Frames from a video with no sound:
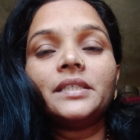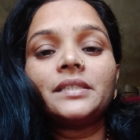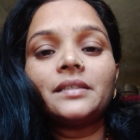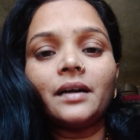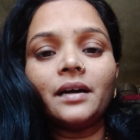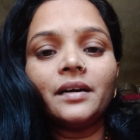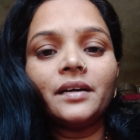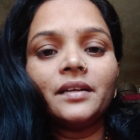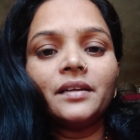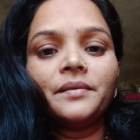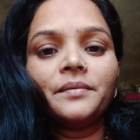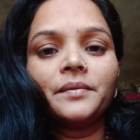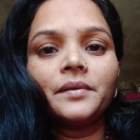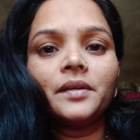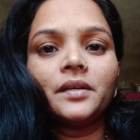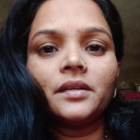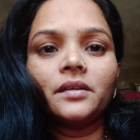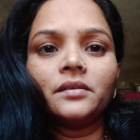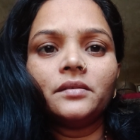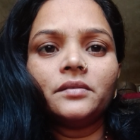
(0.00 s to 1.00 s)

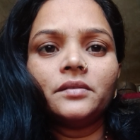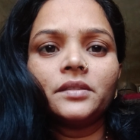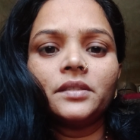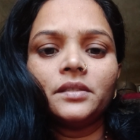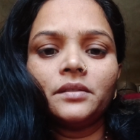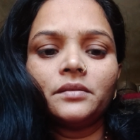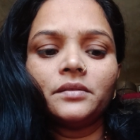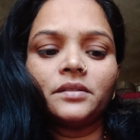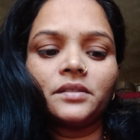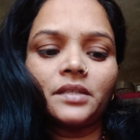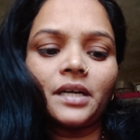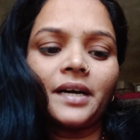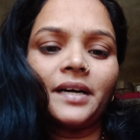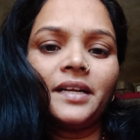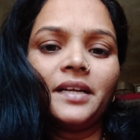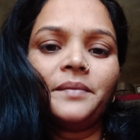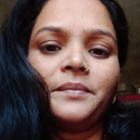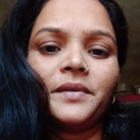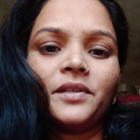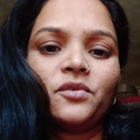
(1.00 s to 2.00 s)
स्टार्टिंग
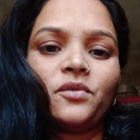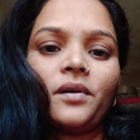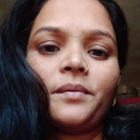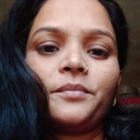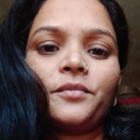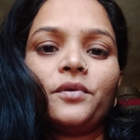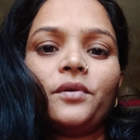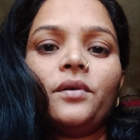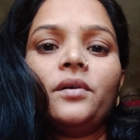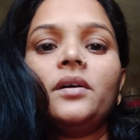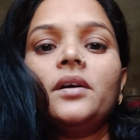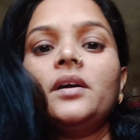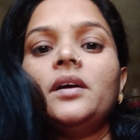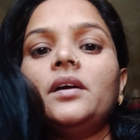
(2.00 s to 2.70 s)
स्टार्टिंग में तो आपको